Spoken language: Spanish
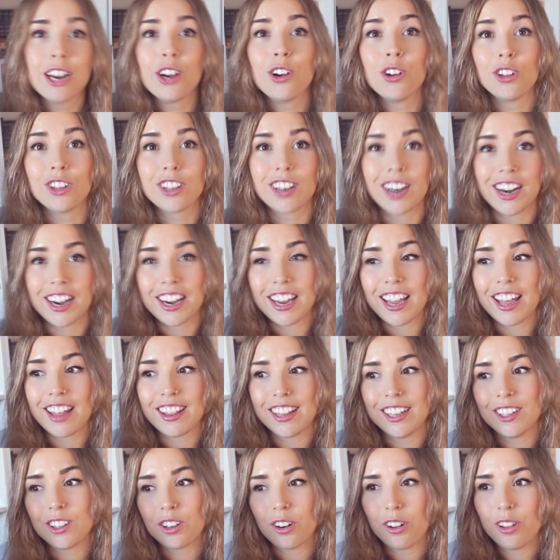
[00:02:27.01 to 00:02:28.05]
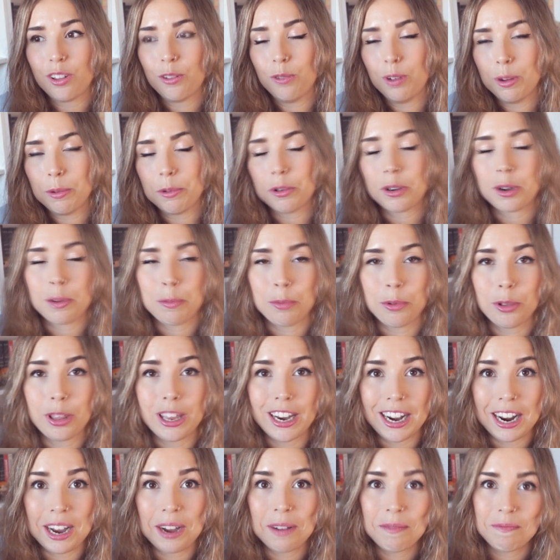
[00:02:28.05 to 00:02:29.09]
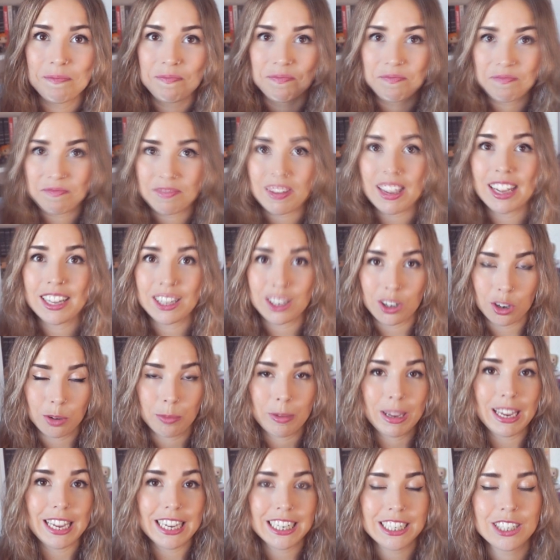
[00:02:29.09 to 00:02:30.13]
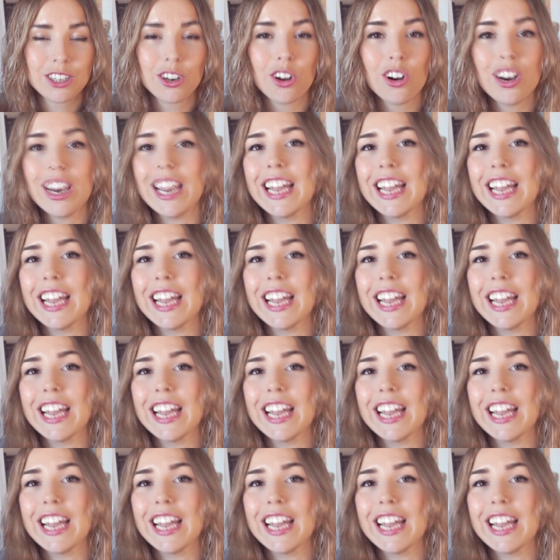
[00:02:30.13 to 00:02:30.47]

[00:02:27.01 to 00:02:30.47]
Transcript: no entraría dentro de un libro que pudiera, entre comillas, ¿no?